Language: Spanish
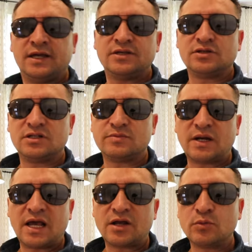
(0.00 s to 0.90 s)
ellos les
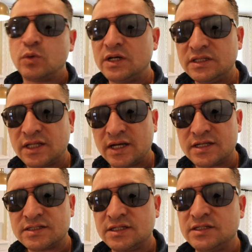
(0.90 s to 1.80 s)
van a dar un buen
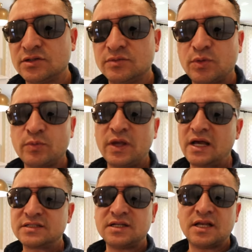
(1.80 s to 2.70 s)
interés si son
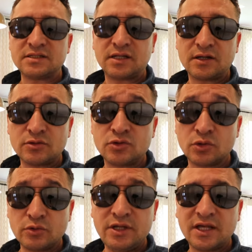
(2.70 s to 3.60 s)
propiedades que ya están
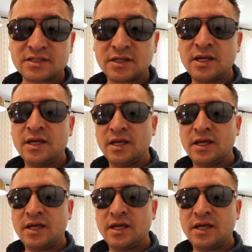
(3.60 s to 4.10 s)
construidas.